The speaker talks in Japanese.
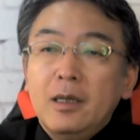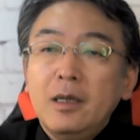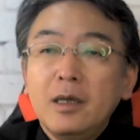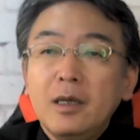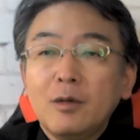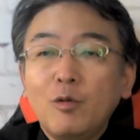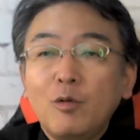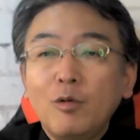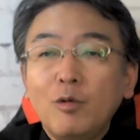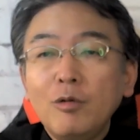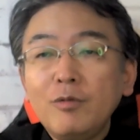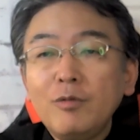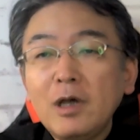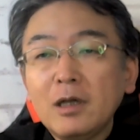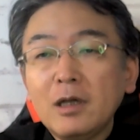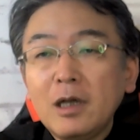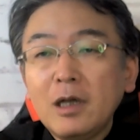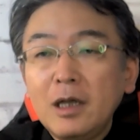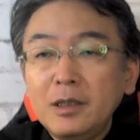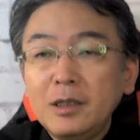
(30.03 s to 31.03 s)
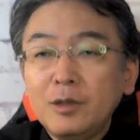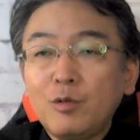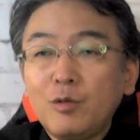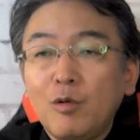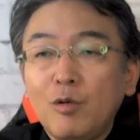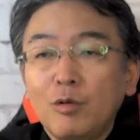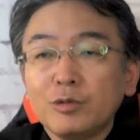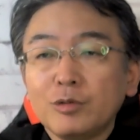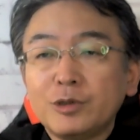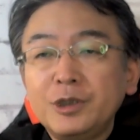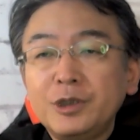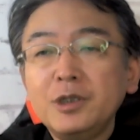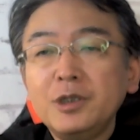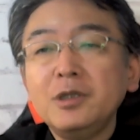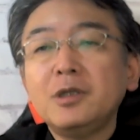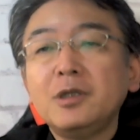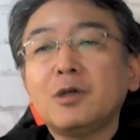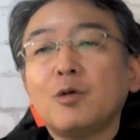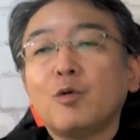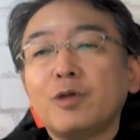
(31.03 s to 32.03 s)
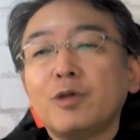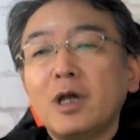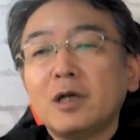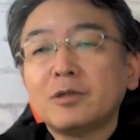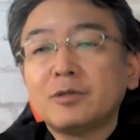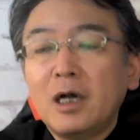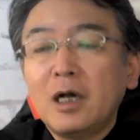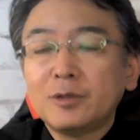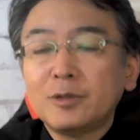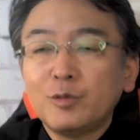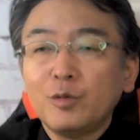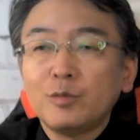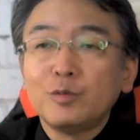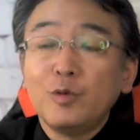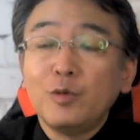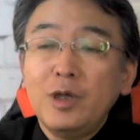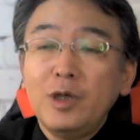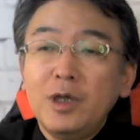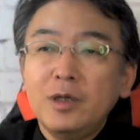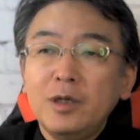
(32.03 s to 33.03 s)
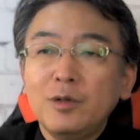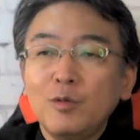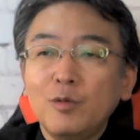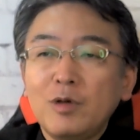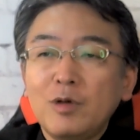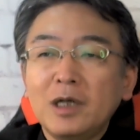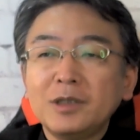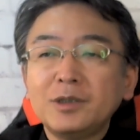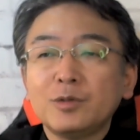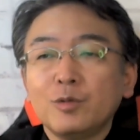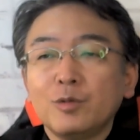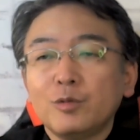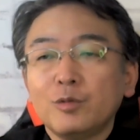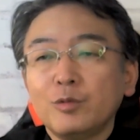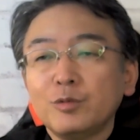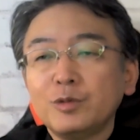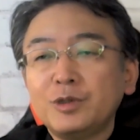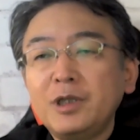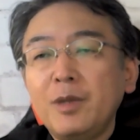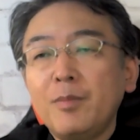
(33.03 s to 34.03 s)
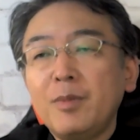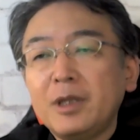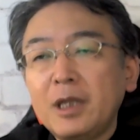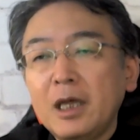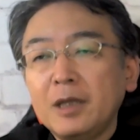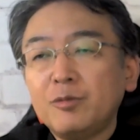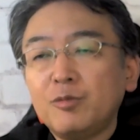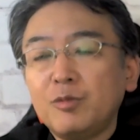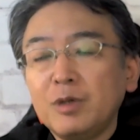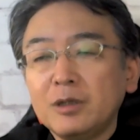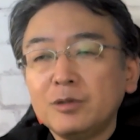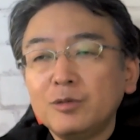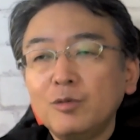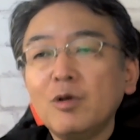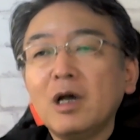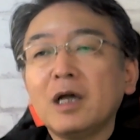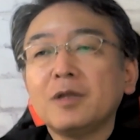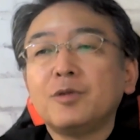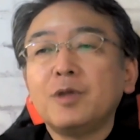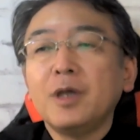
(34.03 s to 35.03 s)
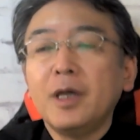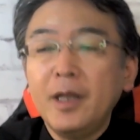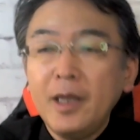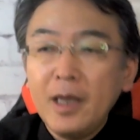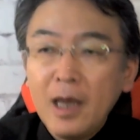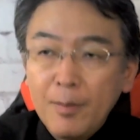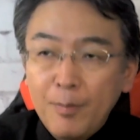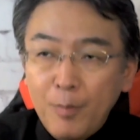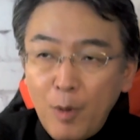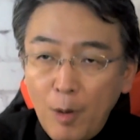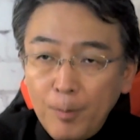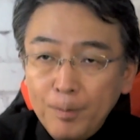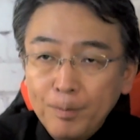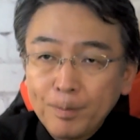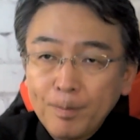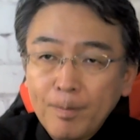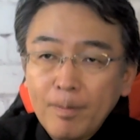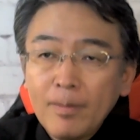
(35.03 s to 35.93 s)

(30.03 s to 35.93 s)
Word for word: えー、コロナ禍以降、新規顧客獲得の営業活動として目立っているのがテレアポ。